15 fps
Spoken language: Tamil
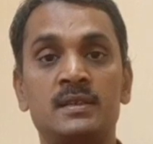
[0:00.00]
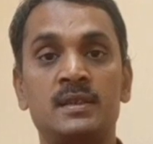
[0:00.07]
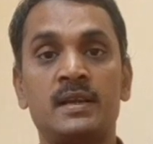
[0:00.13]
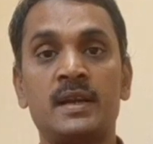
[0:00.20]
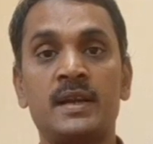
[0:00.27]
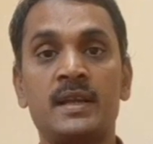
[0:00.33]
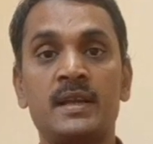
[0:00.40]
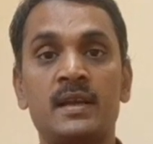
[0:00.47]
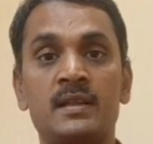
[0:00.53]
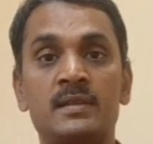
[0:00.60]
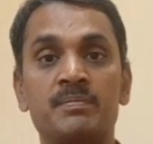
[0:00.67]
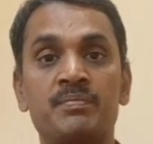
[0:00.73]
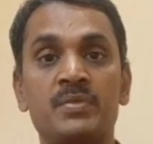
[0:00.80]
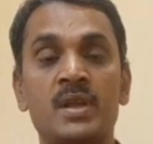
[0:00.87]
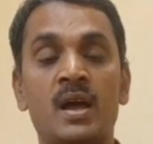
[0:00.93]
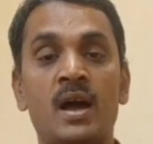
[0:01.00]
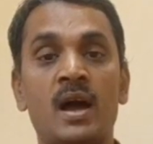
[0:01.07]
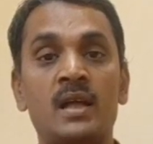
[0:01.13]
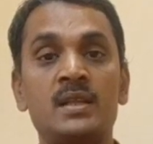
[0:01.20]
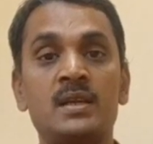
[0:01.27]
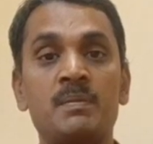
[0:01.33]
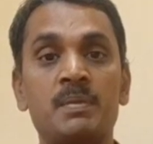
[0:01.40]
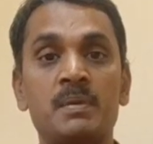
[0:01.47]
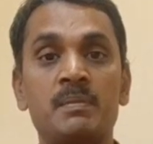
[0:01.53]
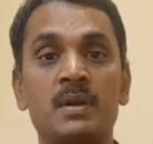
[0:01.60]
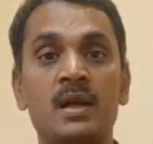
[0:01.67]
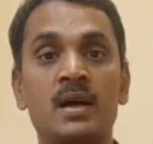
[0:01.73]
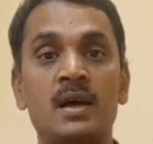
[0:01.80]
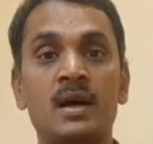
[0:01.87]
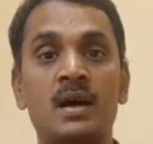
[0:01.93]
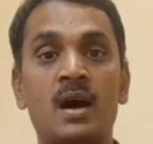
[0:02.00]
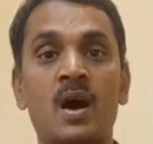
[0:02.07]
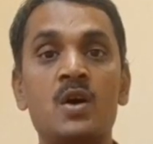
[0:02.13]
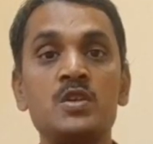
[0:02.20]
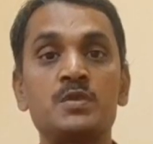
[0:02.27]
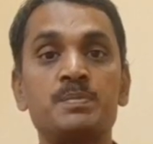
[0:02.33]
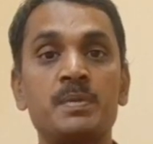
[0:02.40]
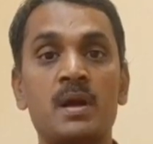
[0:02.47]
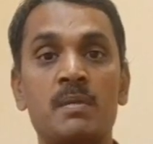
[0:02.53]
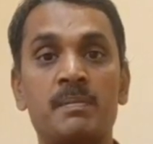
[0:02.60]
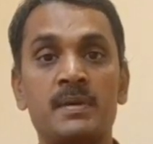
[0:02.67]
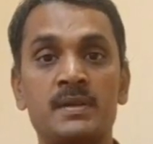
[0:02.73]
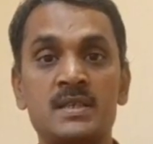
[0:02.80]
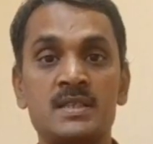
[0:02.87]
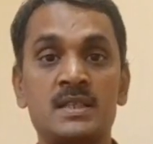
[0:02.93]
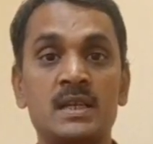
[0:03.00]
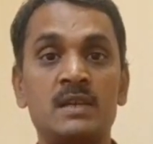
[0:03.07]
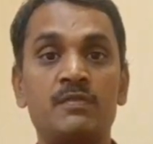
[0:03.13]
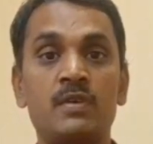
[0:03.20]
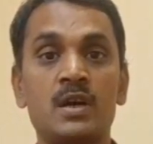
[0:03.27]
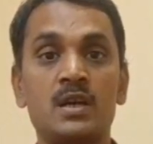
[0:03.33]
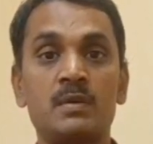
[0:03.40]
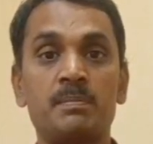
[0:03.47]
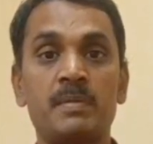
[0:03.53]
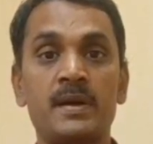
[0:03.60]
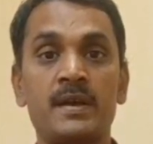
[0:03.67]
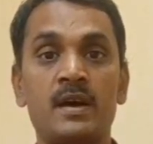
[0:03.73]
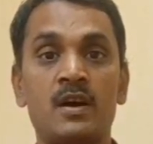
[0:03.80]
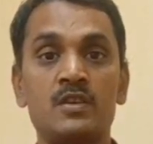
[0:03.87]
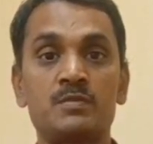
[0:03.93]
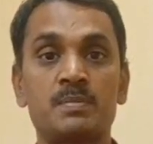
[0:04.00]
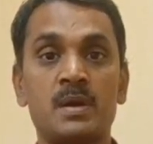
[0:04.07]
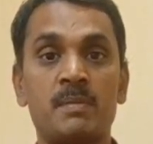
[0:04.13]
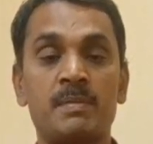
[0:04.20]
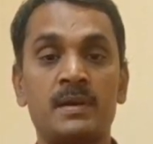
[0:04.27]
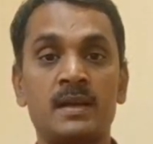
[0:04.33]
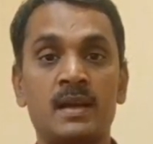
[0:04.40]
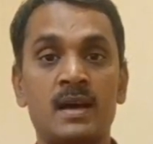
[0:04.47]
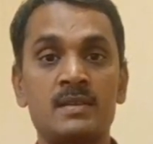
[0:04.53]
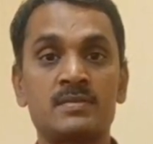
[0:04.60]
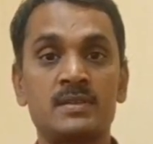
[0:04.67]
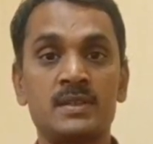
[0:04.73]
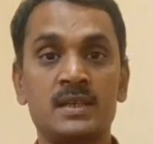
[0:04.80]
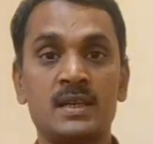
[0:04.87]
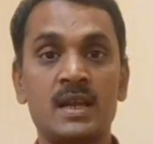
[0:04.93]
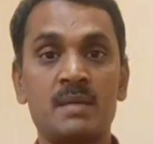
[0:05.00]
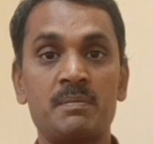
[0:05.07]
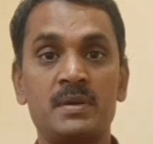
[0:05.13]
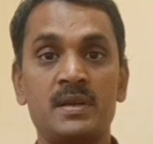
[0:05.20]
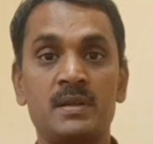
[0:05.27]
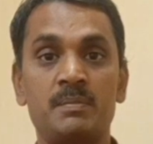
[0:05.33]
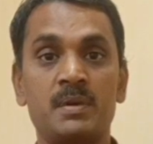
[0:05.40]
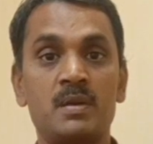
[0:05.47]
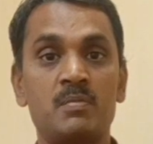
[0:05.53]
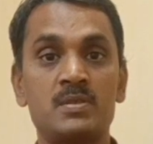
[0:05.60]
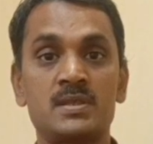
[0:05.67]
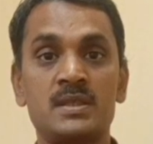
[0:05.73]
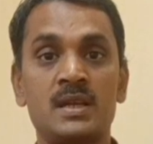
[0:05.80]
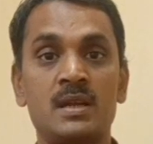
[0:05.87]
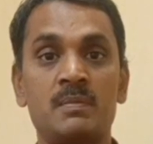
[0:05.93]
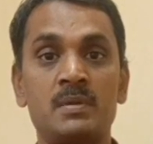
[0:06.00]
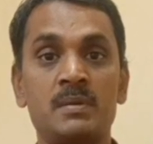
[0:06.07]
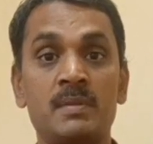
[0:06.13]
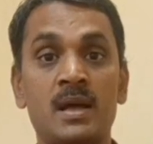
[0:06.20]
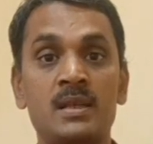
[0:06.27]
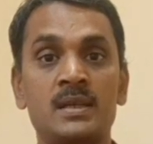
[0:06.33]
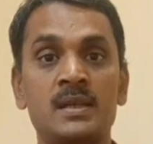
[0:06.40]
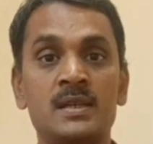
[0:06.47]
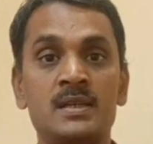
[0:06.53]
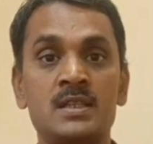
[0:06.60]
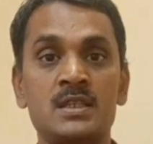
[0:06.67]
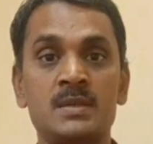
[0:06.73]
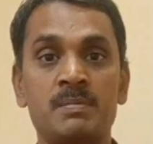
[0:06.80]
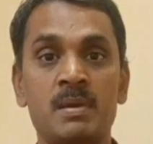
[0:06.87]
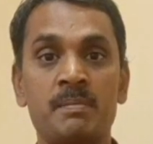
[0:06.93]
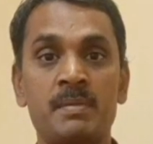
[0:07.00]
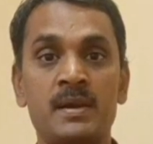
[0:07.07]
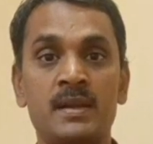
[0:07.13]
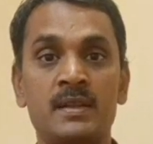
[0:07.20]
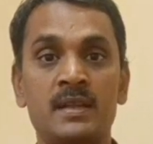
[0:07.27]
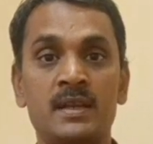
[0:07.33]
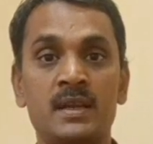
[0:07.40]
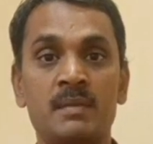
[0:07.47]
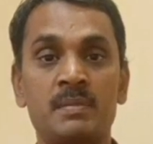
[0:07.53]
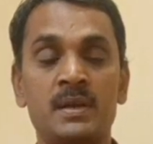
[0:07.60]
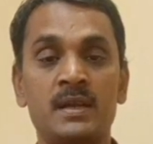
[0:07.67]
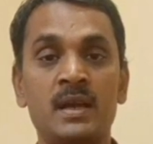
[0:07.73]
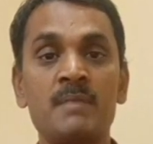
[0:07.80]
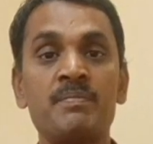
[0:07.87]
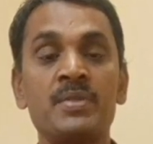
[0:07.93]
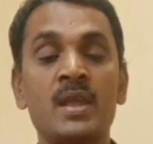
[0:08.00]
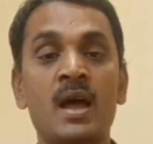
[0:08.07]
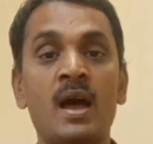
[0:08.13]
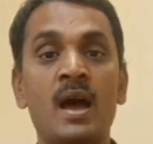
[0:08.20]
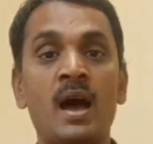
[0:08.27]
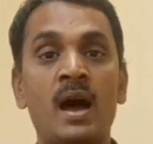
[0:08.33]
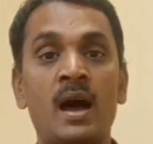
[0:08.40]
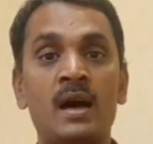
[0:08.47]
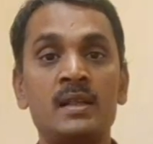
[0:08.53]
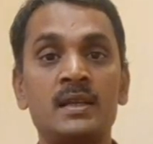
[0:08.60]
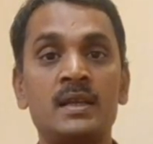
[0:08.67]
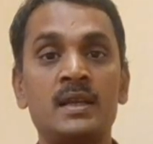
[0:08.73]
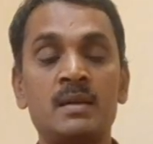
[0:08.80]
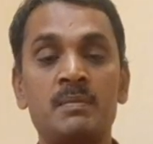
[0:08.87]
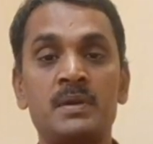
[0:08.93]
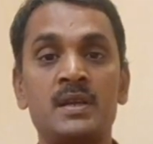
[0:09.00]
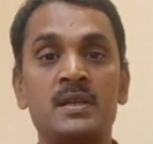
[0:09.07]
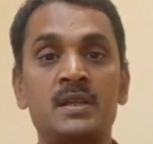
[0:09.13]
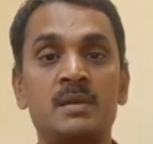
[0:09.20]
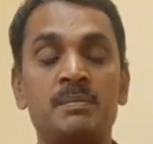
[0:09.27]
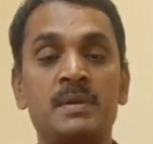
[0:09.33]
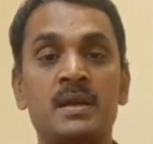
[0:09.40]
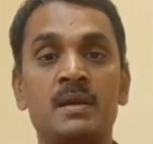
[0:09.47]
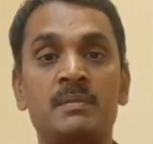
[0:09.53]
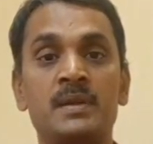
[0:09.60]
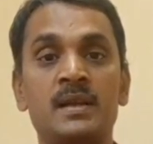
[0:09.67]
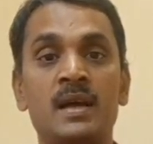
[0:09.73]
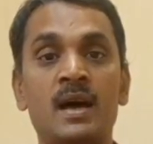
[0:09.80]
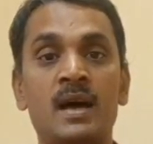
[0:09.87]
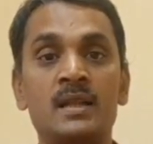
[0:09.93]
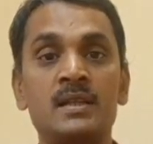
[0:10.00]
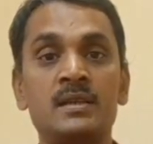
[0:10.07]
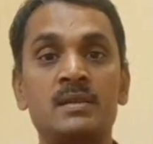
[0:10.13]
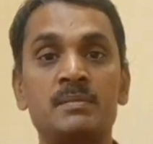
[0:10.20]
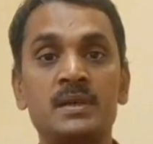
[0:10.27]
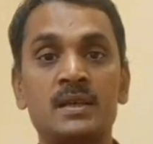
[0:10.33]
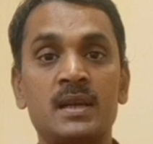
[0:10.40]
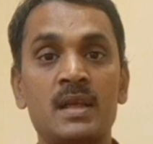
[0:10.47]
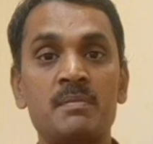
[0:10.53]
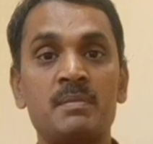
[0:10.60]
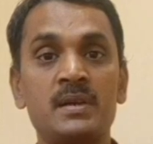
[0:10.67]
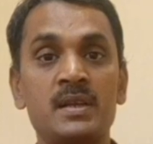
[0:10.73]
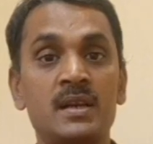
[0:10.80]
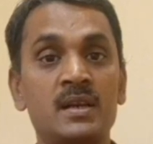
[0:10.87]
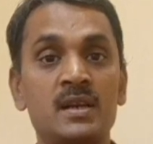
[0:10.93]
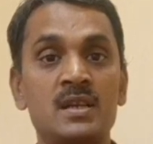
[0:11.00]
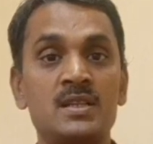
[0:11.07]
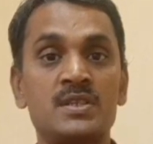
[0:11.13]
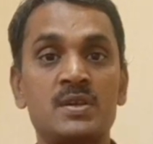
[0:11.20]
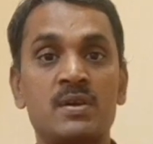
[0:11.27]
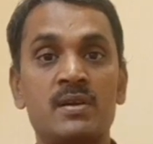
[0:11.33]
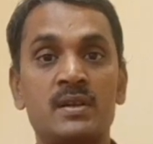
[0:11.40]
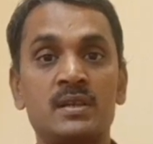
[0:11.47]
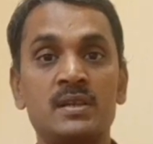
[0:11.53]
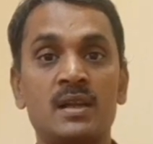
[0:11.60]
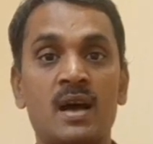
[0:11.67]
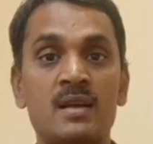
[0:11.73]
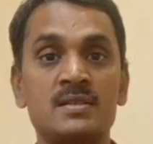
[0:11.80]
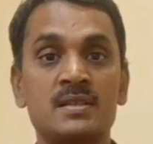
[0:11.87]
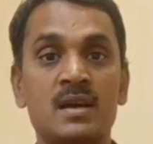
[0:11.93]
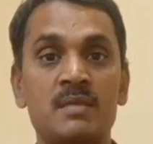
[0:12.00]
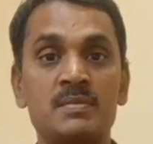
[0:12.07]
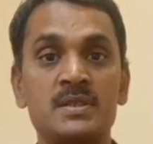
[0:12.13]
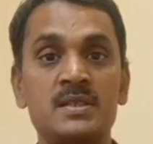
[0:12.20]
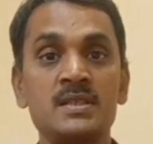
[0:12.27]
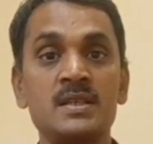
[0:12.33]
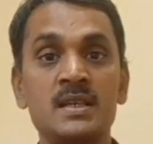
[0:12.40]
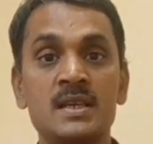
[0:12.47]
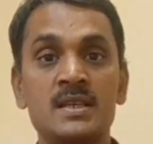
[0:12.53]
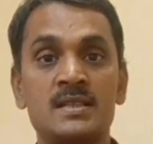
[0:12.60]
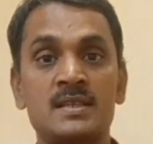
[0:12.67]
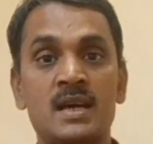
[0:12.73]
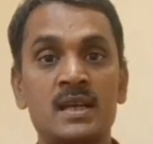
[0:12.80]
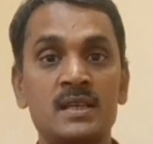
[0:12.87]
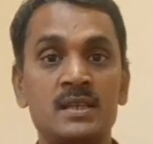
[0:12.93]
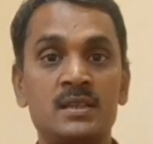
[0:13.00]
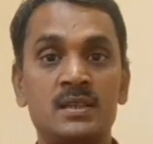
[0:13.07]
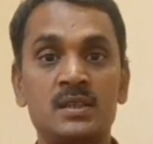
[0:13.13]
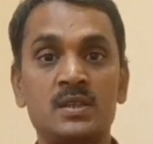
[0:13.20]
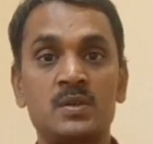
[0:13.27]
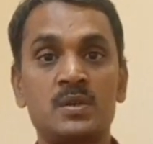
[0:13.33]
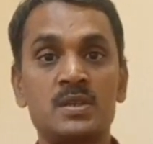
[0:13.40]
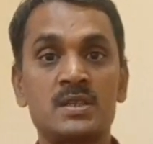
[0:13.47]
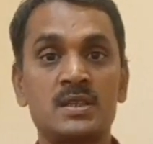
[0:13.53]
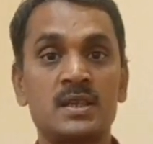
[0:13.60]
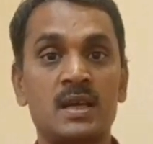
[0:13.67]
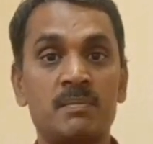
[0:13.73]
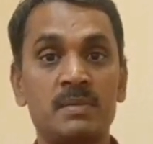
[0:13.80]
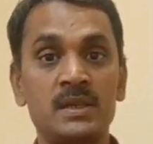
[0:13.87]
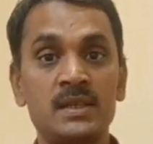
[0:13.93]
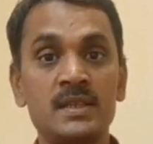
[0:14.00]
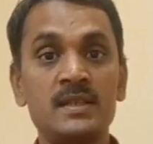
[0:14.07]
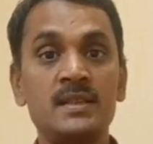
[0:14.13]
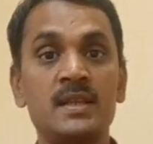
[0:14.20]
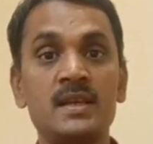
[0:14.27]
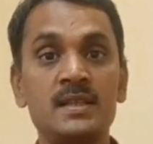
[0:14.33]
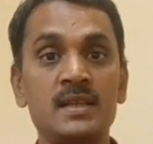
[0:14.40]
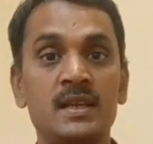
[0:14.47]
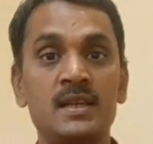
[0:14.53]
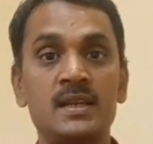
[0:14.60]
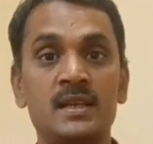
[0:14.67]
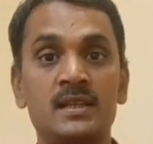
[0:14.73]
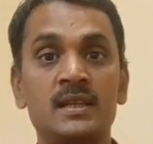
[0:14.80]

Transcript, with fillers: கிடைக்காது அதுக்கப்புறமேலாம் ஹவுஸ் ப்ராப்பர்ட்டி செல்ஃப் ஆக்கப்பைடு ஹவுஸ் ப்ராப்பர்ட்டி லாஸ் வந்து கிளைம் பண்ணியிருப்பீங்க மோஸ்ட்லி என்ன பண்ணுவோம் அதுக்கு இன்ட்ரெஸ்ட் பே பண்ணியிருந்தீங்க அப்படின்னா அதுக்கு என்ன பண்ணியிருந்திருப்பீங்க அப்படின்னா அதை நம்ம கிளைம் பண்ணி ரெண்டு லட்ச ரூபா வரைக்கும் லாஸ் காமிச்சு சேலரி இன்கத்தை குறைச்சிக்கலாம் பட் இந்த இது என்ன